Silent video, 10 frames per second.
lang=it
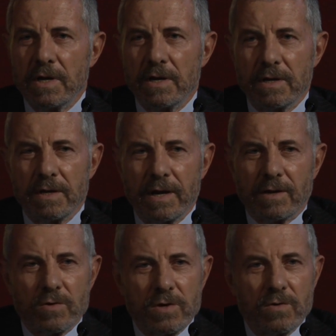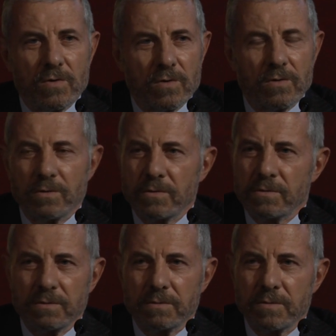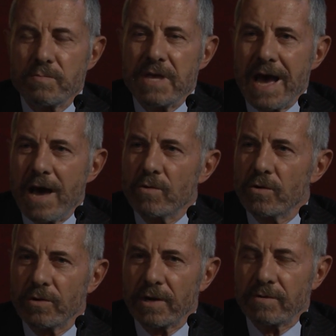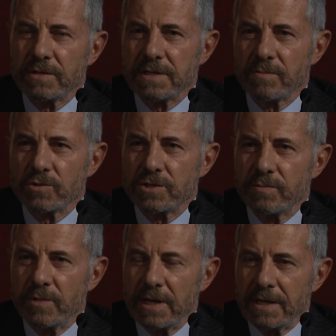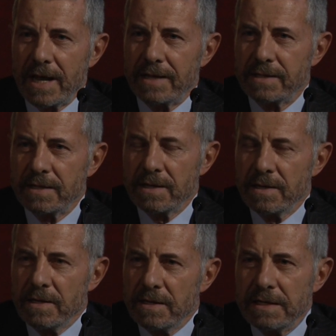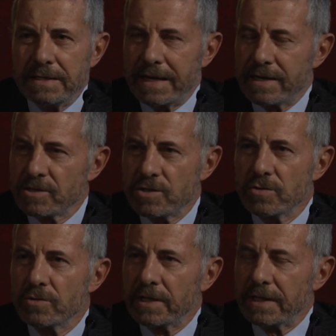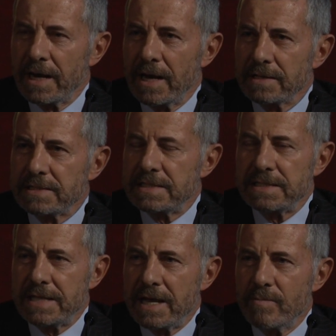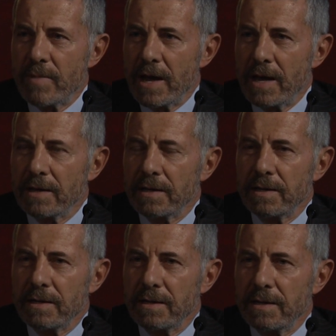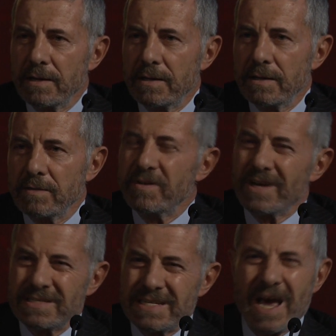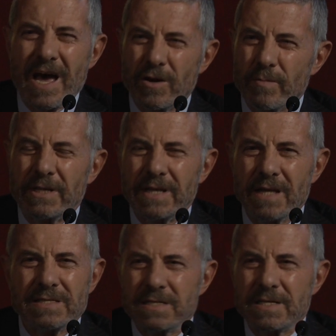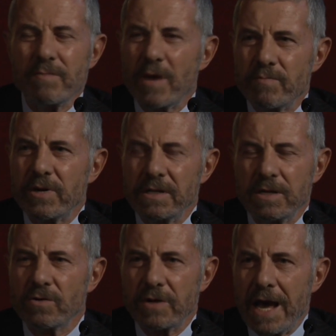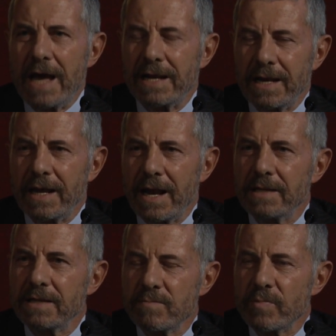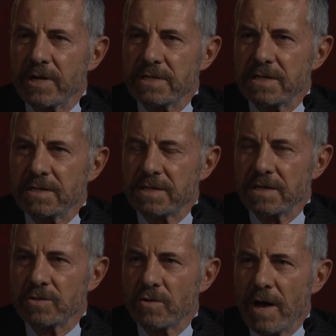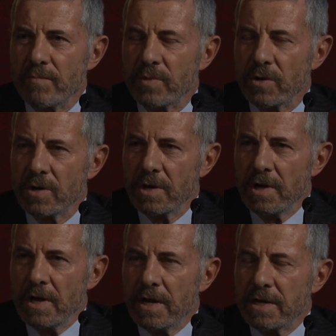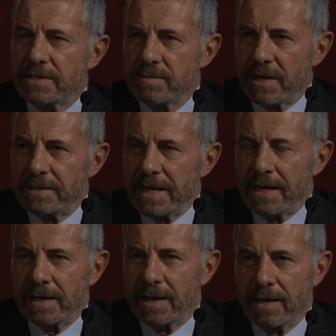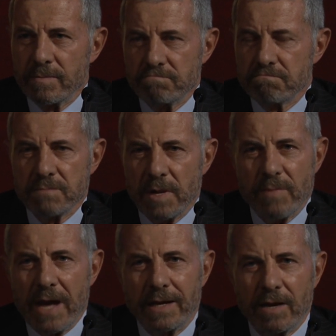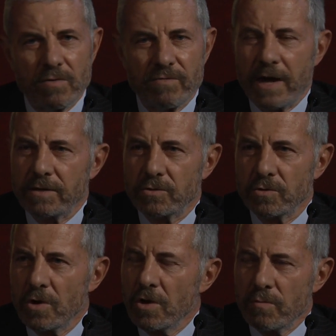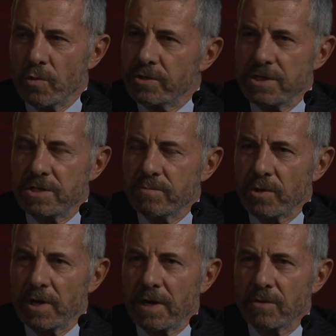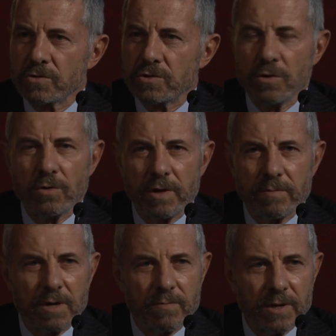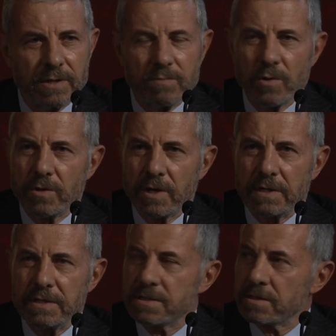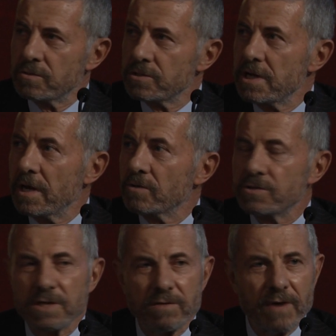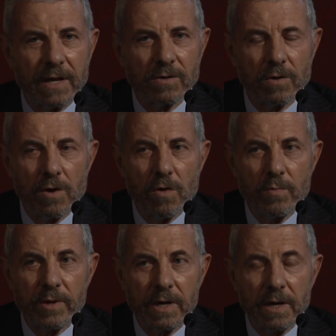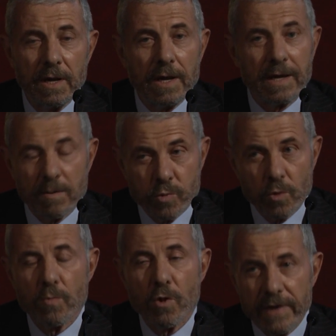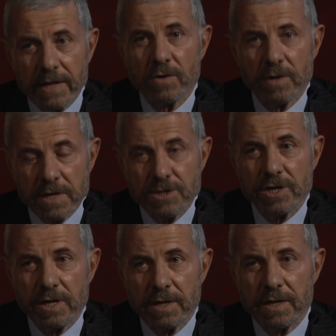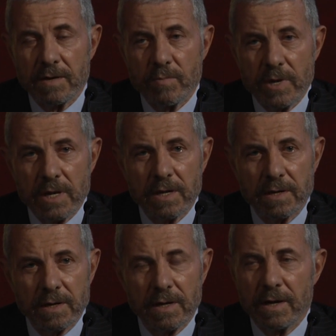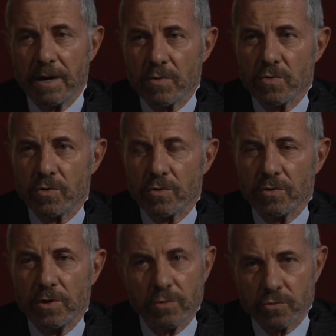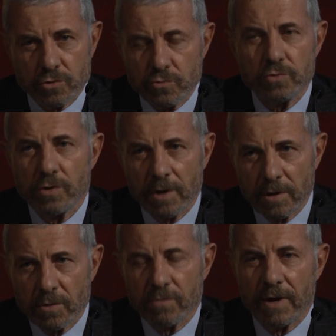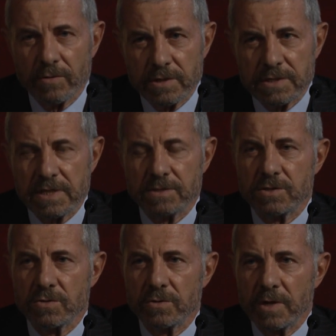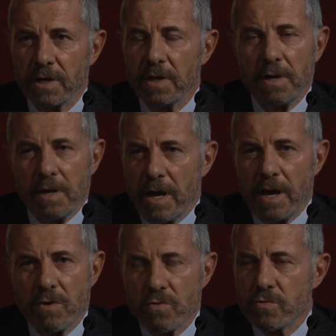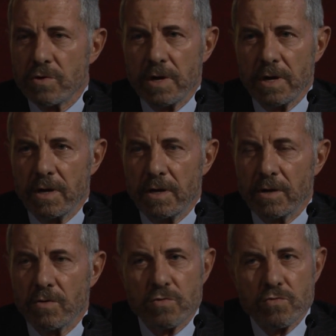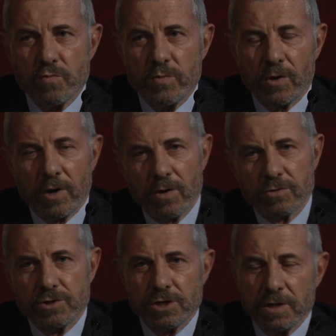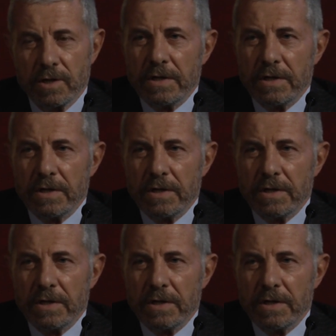Eh, ecco, io eh, mi auguro che questa possibilità di interazione tra sistema eh, finanziario, ma direi sistema imprenditoriale, le grandi imprese in senso ampio eh, si mantenga. Le, le, banche hanno fatto moltissimo nella loro storia per il patrimonio artistico, sia conservando le opere che promuovendo le ricerche per loro, il loro studio, la loro valorizzazione. È un eh, connubio che oggi